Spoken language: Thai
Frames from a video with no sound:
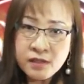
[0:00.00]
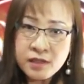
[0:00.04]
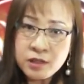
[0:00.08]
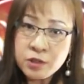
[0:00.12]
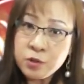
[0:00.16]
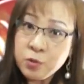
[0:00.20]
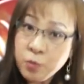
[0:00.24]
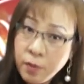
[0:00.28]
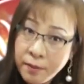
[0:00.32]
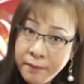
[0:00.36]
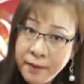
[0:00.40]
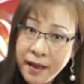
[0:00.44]

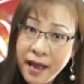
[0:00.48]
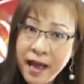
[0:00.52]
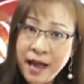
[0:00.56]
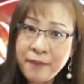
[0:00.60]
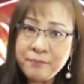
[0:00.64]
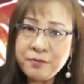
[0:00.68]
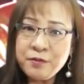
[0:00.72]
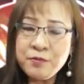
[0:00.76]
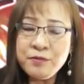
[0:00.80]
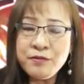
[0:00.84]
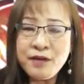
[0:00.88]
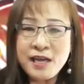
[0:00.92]
สุขภาพ
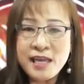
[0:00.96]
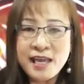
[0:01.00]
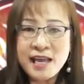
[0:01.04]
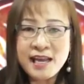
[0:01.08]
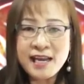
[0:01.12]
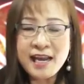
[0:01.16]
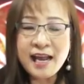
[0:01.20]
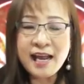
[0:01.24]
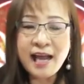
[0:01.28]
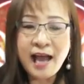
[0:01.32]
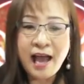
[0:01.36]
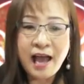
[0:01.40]
ด้วย
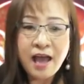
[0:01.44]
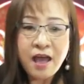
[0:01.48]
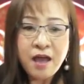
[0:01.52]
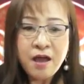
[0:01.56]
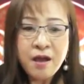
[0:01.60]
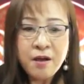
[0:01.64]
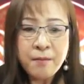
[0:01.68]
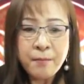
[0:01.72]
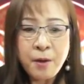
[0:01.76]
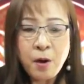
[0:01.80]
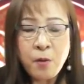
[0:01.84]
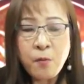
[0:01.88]
นะคะ
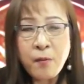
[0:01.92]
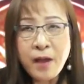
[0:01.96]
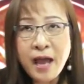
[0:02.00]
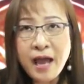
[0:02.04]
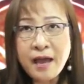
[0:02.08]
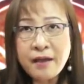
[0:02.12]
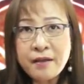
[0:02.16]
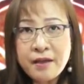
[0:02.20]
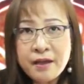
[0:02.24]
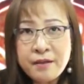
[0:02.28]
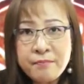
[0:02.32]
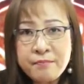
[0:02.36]
เพราะว่า
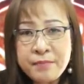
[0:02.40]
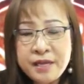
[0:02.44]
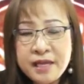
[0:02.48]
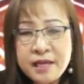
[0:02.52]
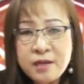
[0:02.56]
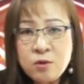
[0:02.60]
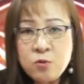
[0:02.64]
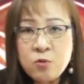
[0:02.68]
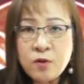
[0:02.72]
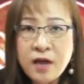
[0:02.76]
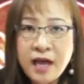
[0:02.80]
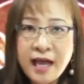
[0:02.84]
มี
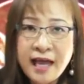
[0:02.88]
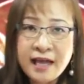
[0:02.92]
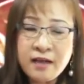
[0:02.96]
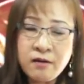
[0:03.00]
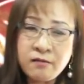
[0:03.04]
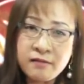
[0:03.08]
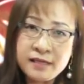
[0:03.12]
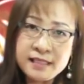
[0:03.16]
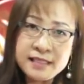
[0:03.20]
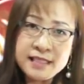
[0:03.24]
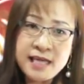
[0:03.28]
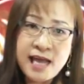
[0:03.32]
ลูกค้าข
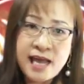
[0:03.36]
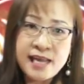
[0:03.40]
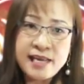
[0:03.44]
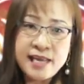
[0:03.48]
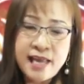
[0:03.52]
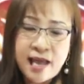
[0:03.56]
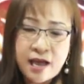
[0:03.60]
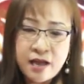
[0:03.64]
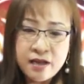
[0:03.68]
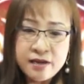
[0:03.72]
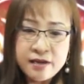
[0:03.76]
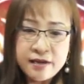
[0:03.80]
องอาจารย์
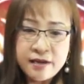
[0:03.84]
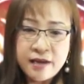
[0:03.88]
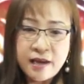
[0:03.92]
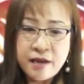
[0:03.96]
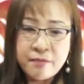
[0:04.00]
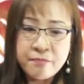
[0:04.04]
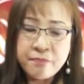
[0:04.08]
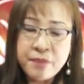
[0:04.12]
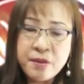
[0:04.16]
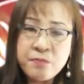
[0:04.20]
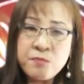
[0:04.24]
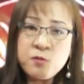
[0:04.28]
เนี่ย
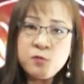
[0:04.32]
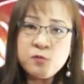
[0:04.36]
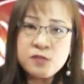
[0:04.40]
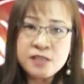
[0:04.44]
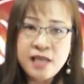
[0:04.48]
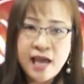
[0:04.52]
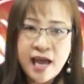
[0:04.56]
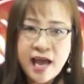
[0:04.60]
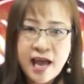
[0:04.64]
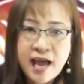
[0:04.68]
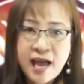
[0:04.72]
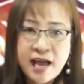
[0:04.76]
นำไปบู
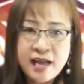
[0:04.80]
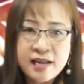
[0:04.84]
ชา